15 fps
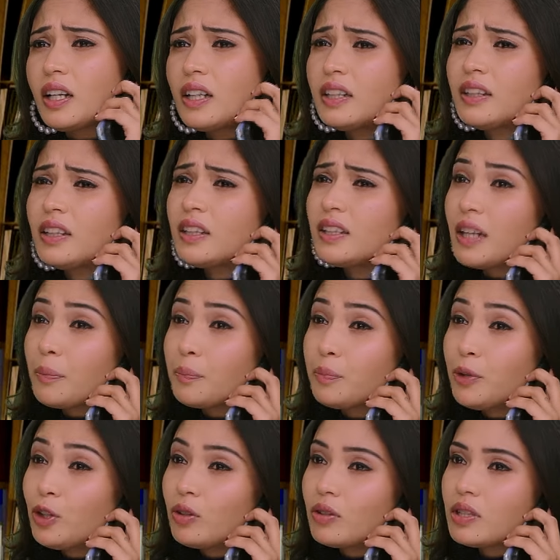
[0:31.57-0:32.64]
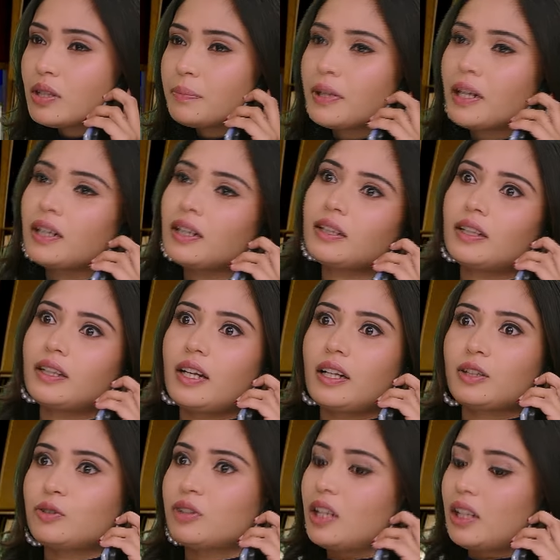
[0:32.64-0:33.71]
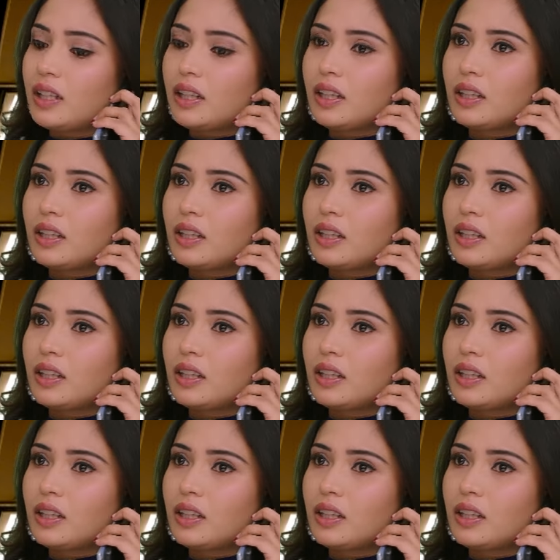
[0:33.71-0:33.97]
కానీ ఇతను డబ్బుల కోసం ప్రాణాలు తీయడానికి కూడా